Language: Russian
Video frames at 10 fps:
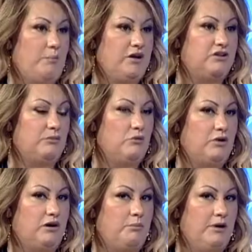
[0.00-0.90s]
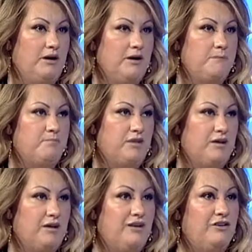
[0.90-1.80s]
Поэтому как бы э,
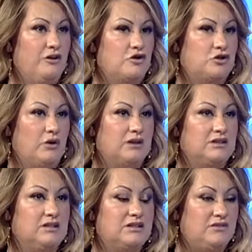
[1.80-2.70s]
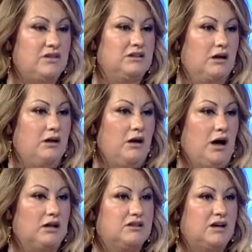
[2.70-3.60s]
я верю, что это действительно
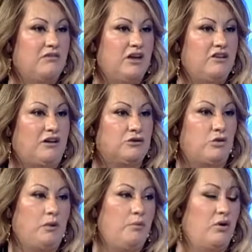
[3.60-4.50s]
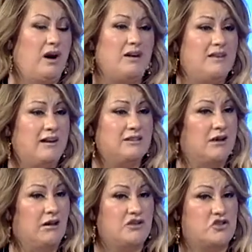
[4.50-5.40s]
откровение, которое Бог как
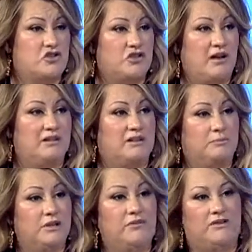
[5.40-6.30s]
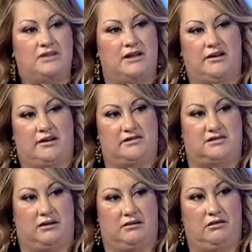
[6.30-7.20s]
никогда раньше желает обновить в теле
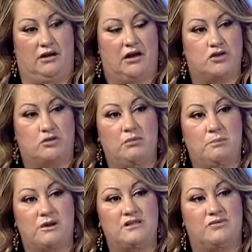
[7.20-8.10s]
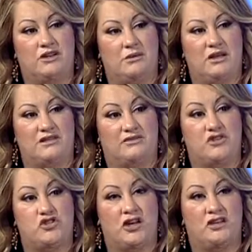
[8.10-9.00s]
Христа что мы призваны иметь
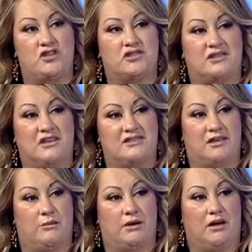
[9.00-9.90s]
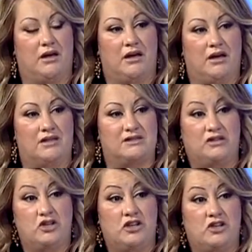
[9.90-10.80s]
священнические семьи. И
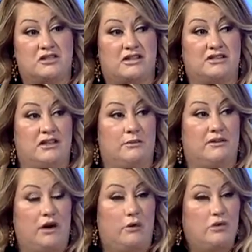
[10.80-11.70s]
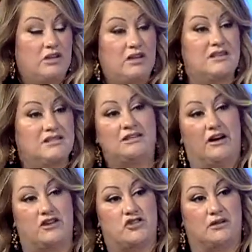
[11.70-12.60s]
священнические семьи, у них есть
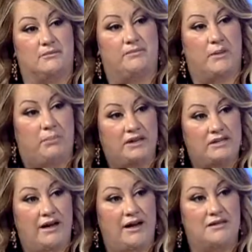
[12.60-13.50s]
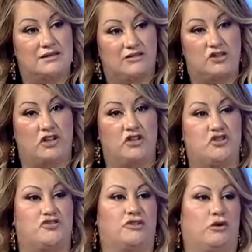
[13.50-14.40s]
задача поднять
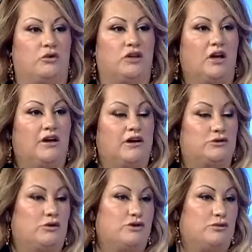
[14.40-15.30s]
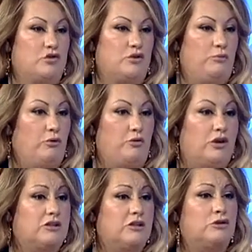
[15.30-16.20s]
священнический род, который служил Богу. И
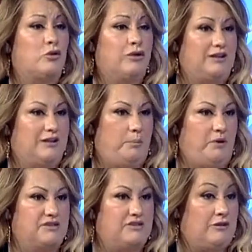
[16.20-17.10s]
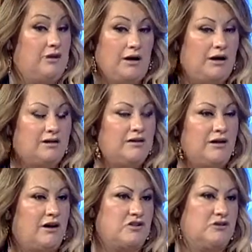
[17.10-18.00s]
это не только для пасторов, это для
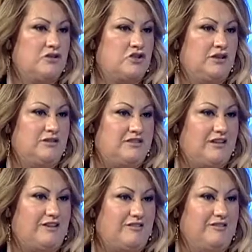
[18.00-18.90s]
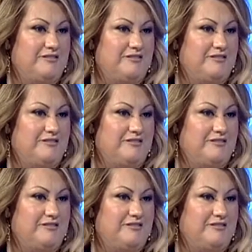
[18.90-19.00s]
каждого члена церкви.